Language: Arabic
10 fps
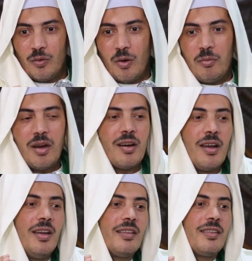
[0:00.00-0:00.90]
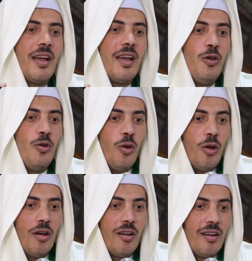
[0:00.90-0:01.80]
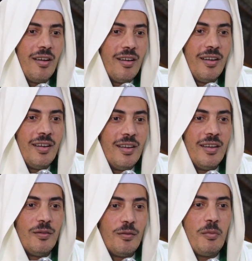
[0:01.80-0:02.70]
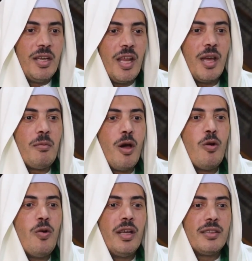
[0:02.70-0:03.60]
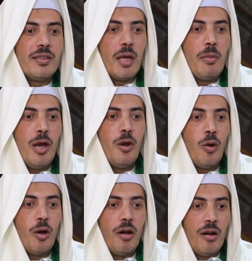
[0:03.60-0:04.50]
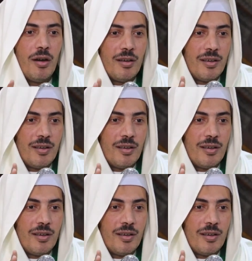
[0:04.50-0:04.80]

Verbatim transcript: ومرة للتخلق ومنها ما هو للتملق